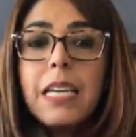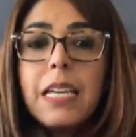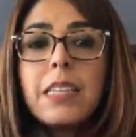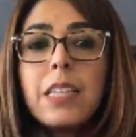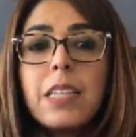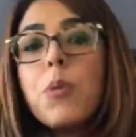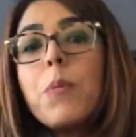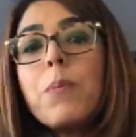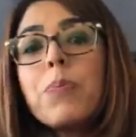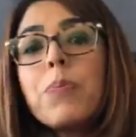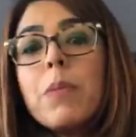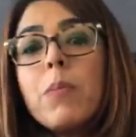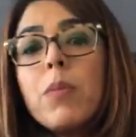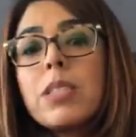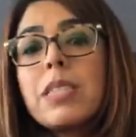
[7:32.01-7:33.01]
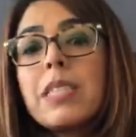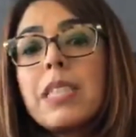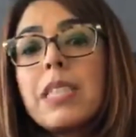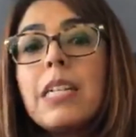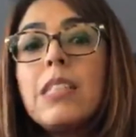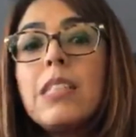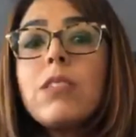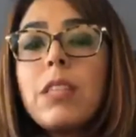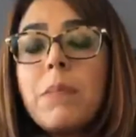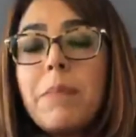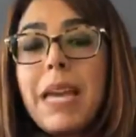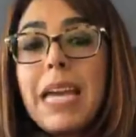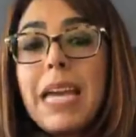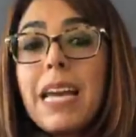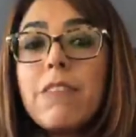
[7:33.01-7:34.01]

Então mostrando também